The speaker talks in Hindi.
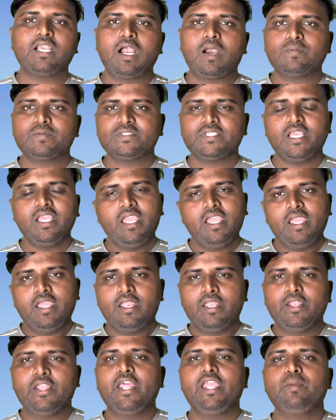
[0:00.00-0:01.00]
आपसे
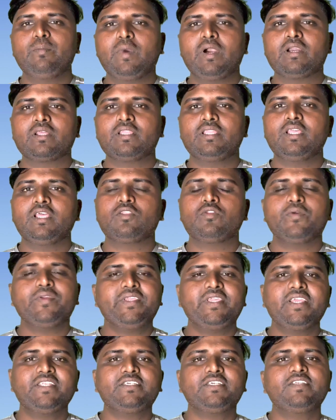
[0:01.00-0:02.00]
नहीं मांगती है तो
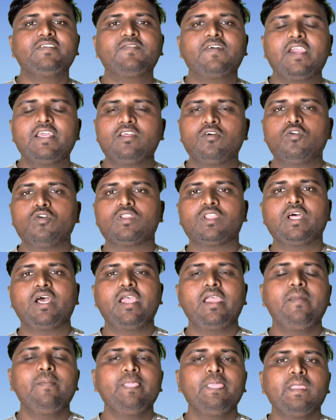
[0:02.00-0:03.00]
ये चीज फायदा होता
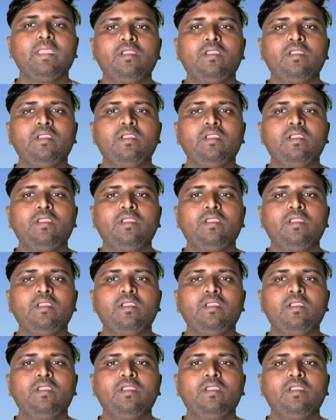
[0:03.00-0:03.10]
है